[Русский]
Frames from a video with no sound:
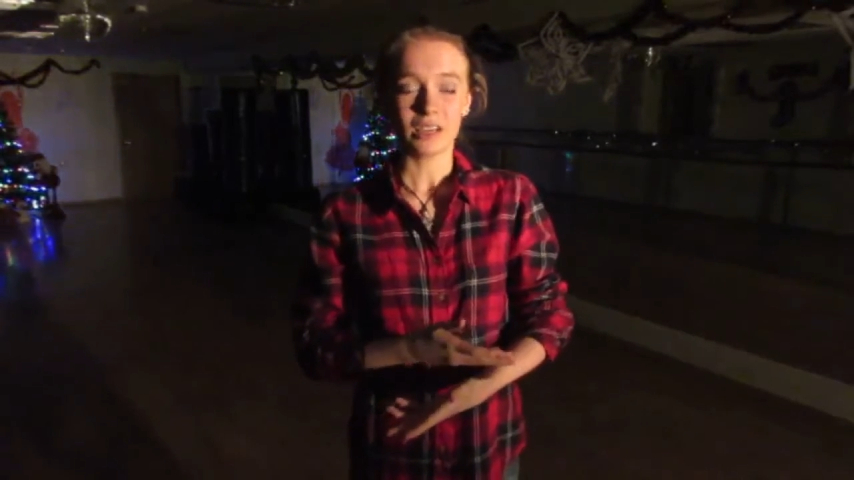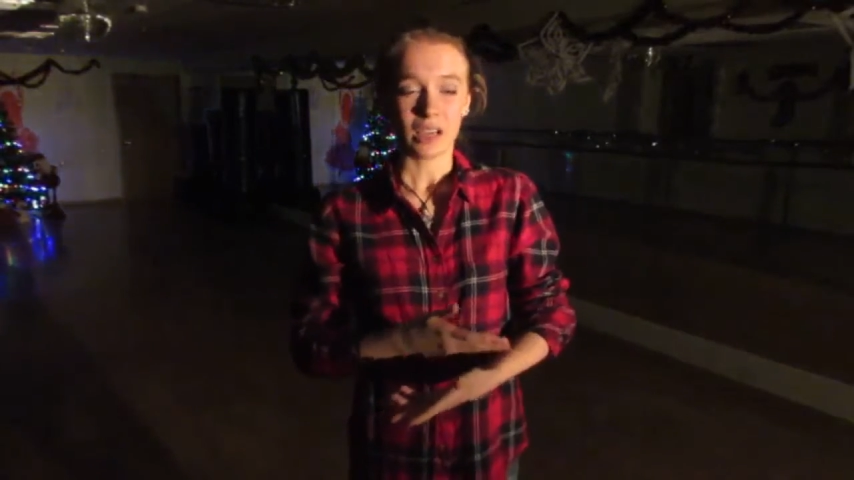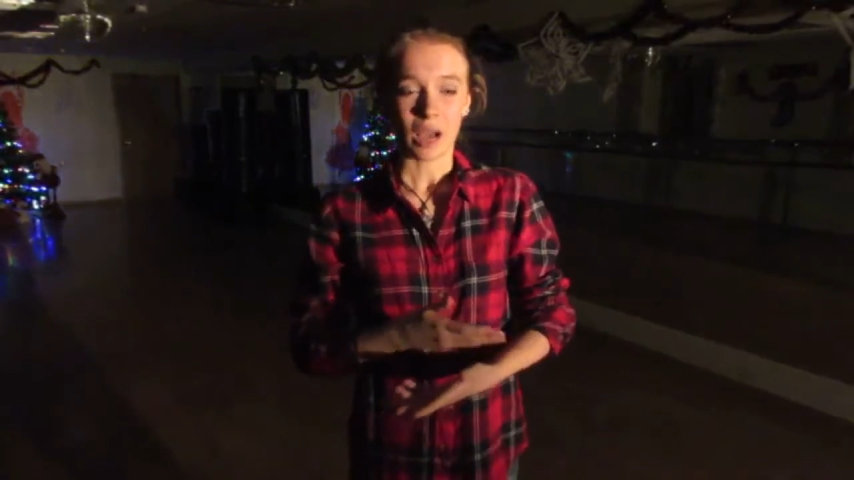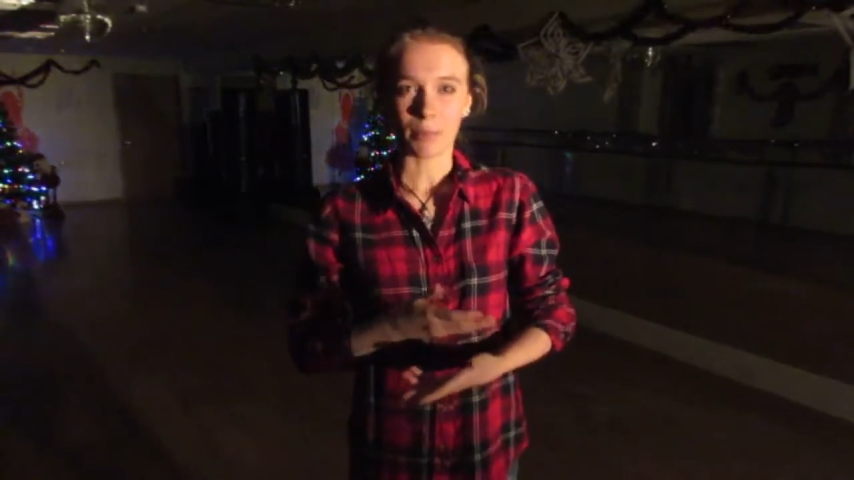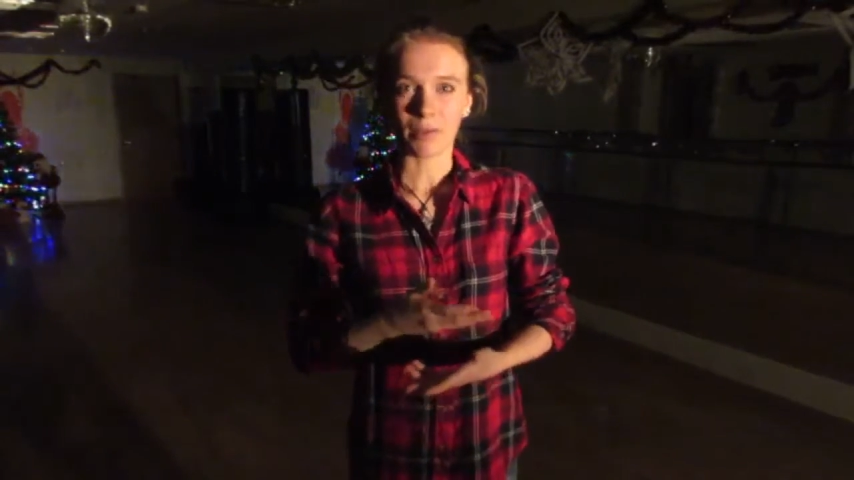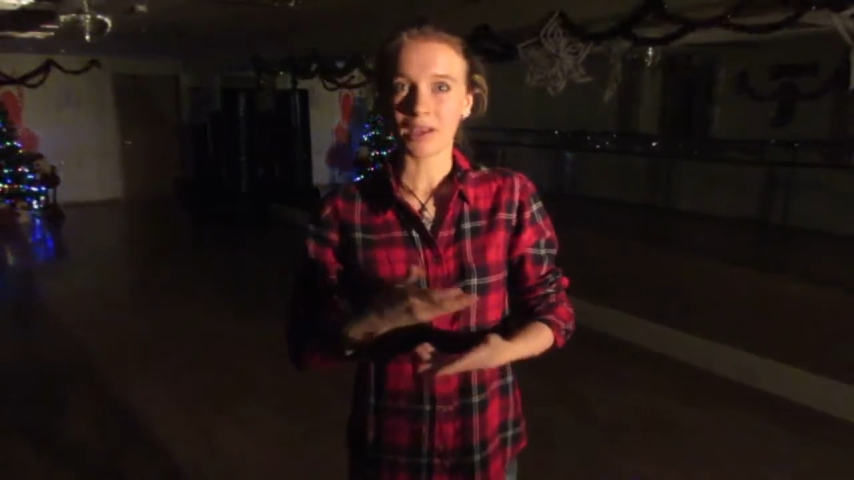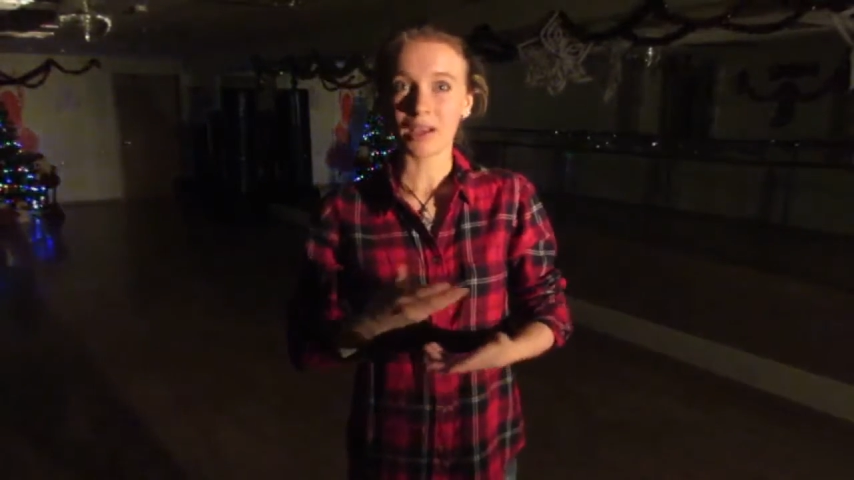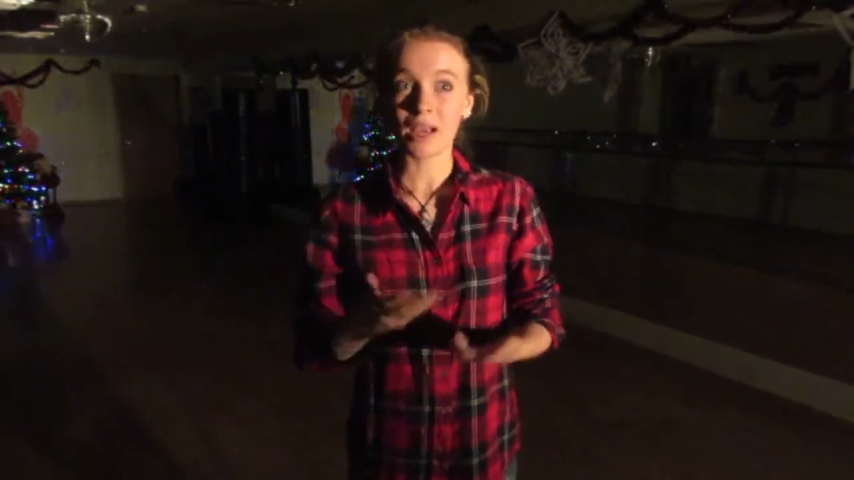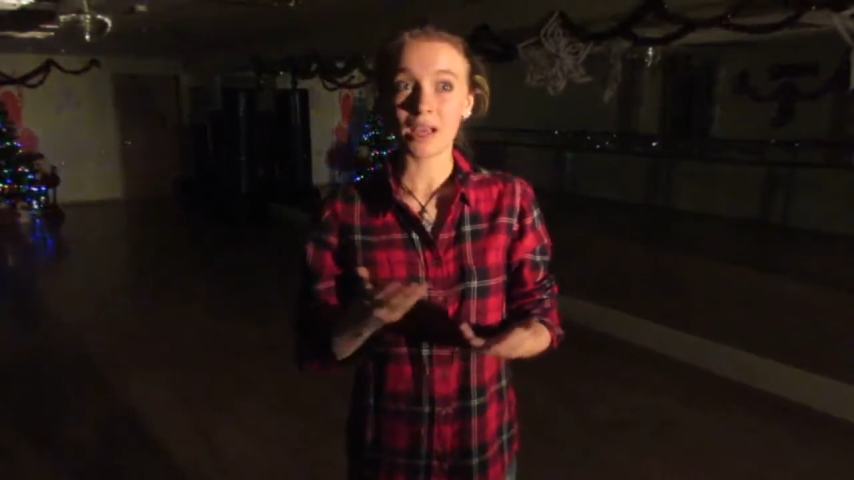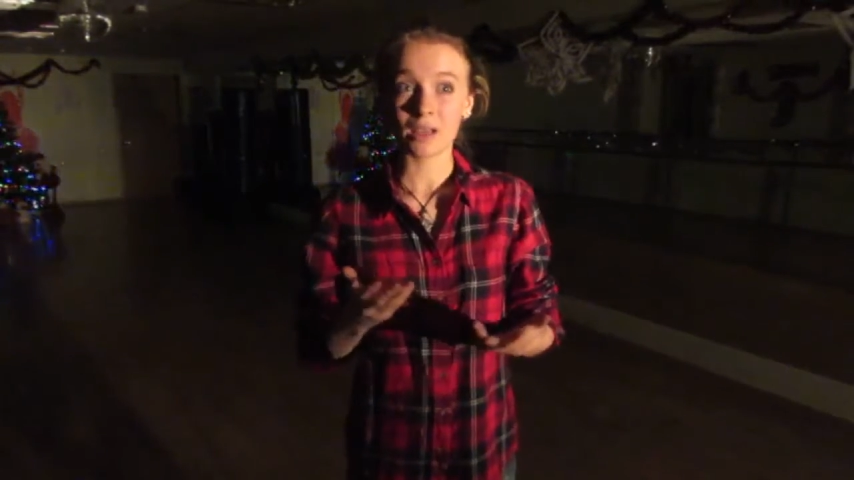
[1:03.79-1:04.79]

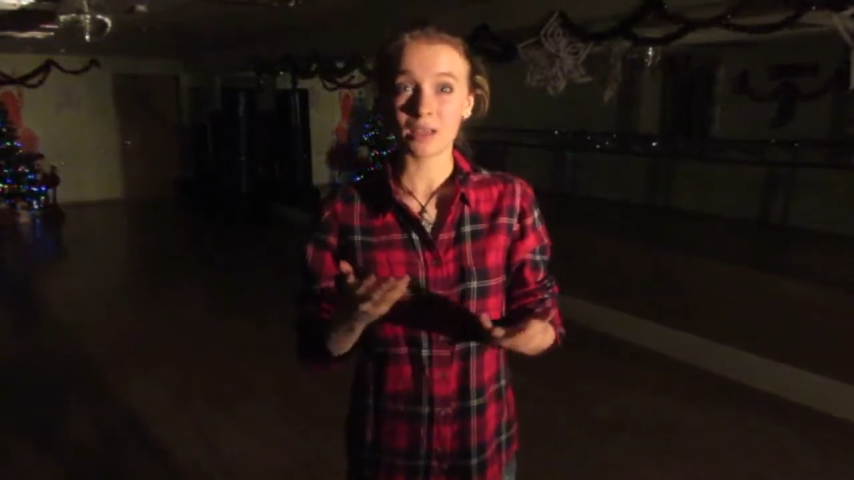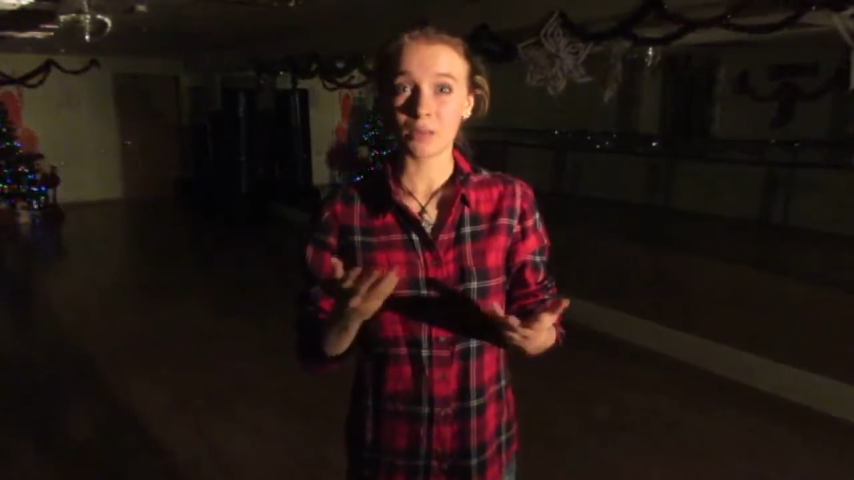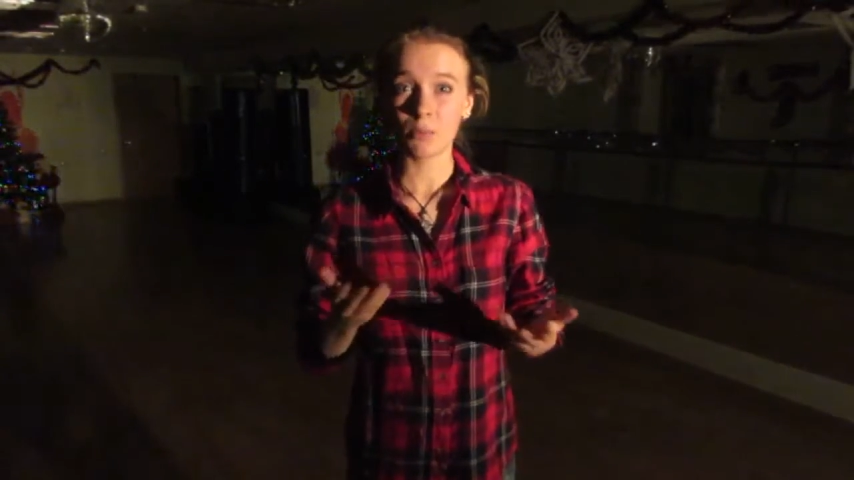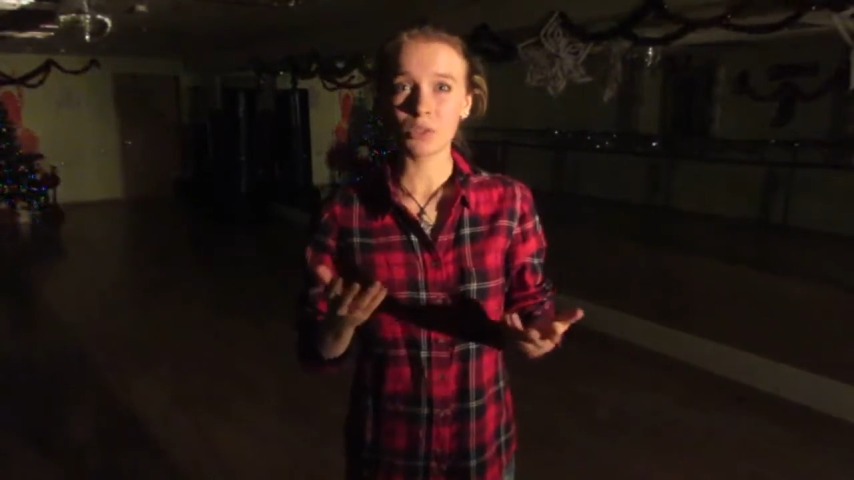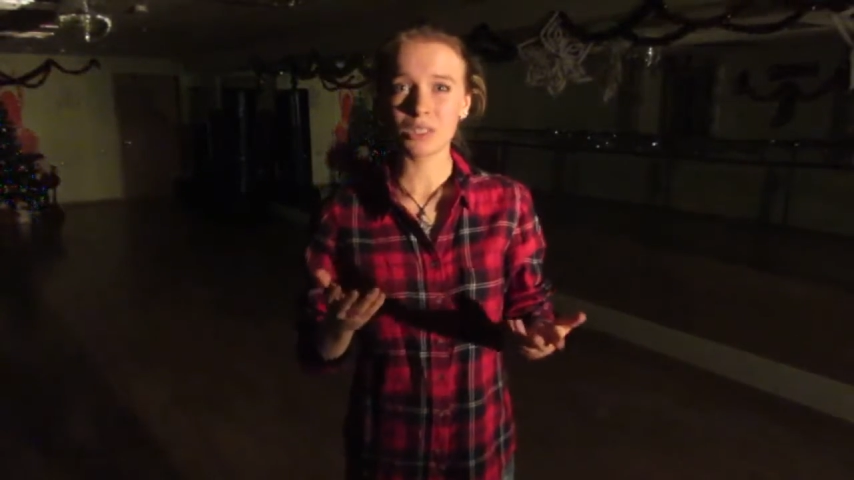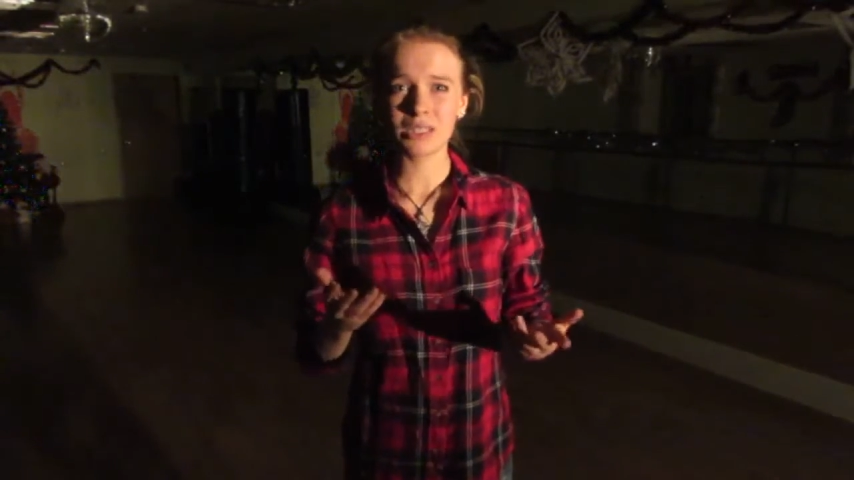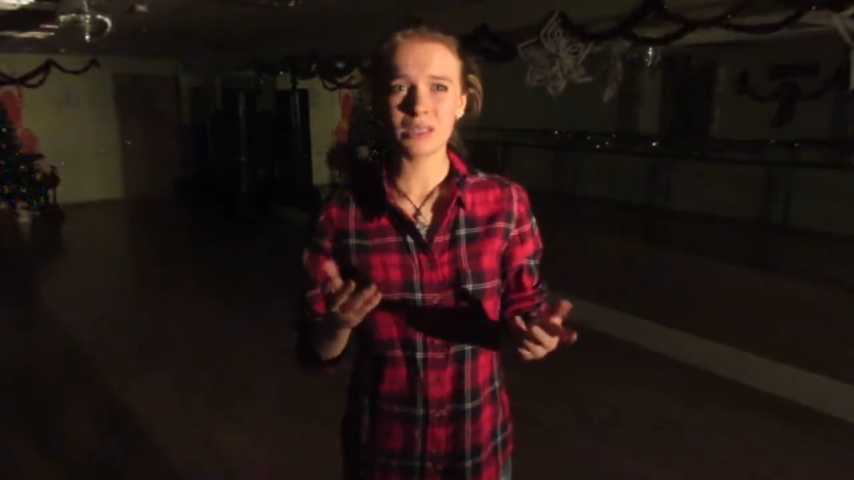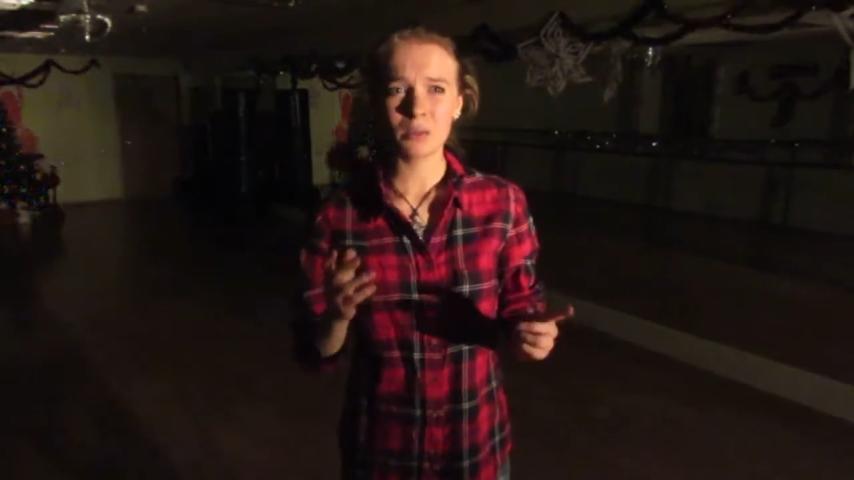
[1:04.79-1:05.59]
опровергая гипотезы